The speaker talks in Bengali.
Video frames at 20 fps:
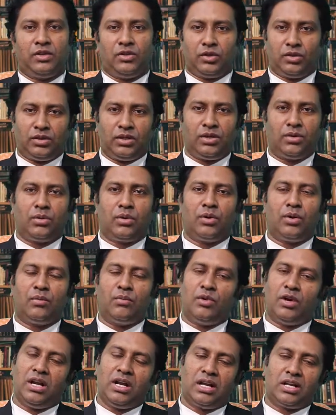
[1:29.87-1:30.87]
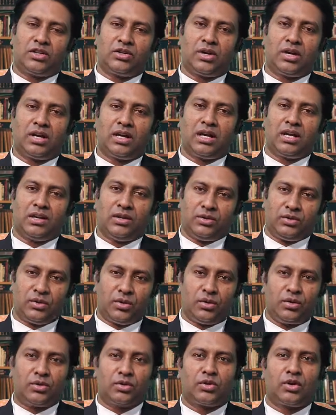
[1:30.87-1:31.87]
যদি কোনো মহিলার সঙ্গে
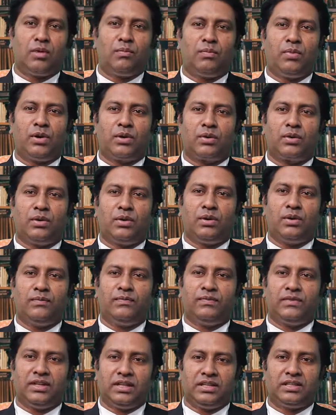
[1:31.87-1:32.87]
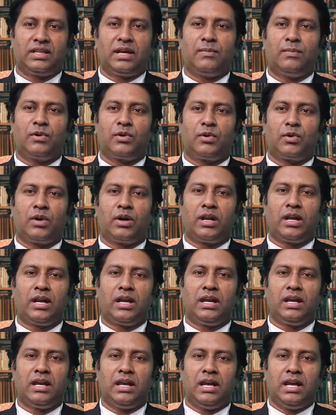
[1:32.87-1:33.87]
যৌন সম্পর্ক স্থাপন করে
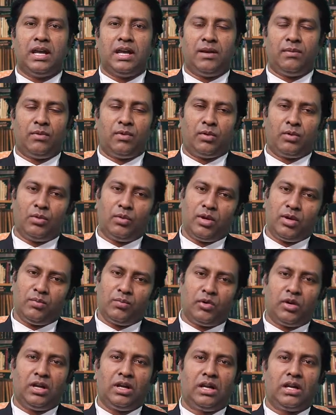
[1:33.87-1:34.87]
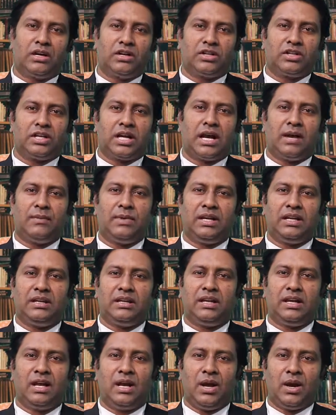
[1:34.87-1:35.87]
এবং ওই মহিলার স্বামীর
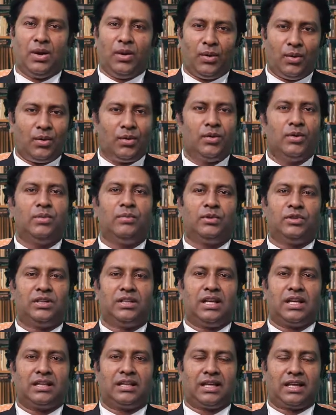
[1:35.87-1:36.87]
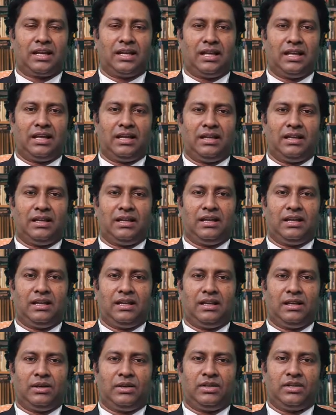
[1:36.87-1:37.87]
অনুমতি না থাকলে
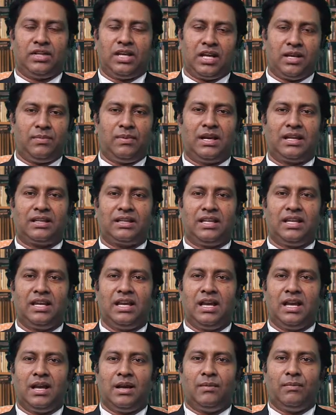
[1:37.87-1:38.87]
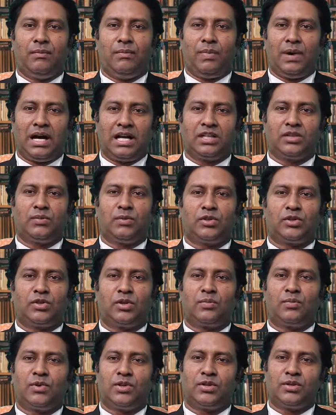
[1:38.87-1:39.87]
সেই ব্যক্তি পাঁচ
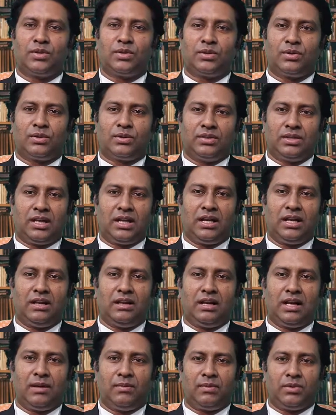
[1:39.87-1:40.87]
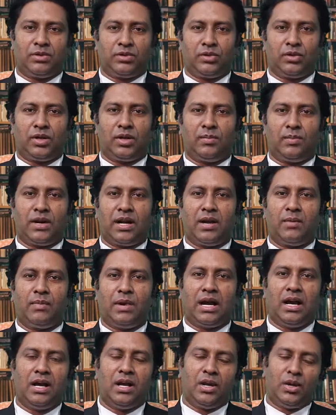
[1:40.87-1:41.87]
বছর পর্যন্ত জেল এবং জরিপানা
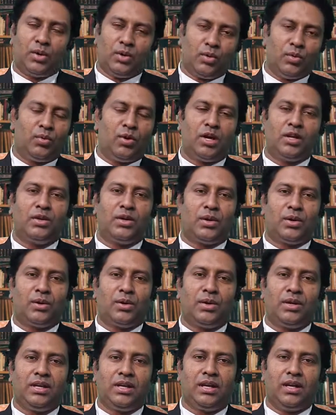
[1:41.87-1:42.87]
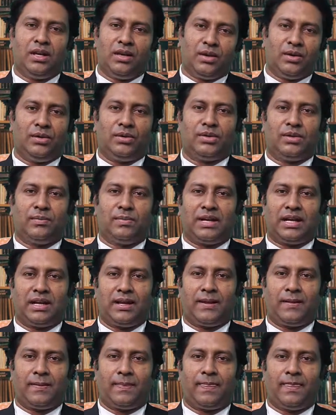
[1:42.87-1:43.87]
বা উভয় দণ্ডই হতে পারে
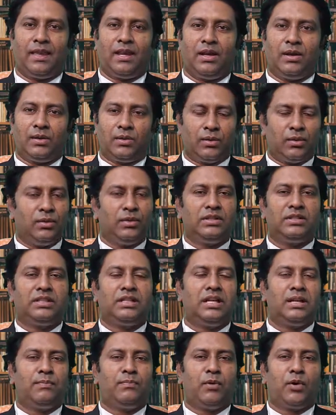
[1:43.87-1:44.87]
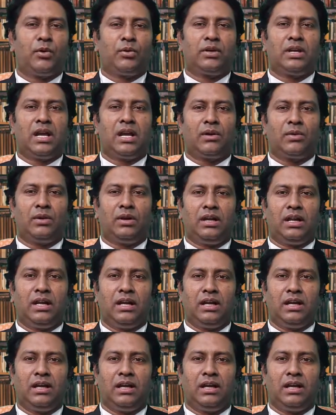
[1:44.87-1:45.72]
কোনো স্ত্রী পরকিয়া করলে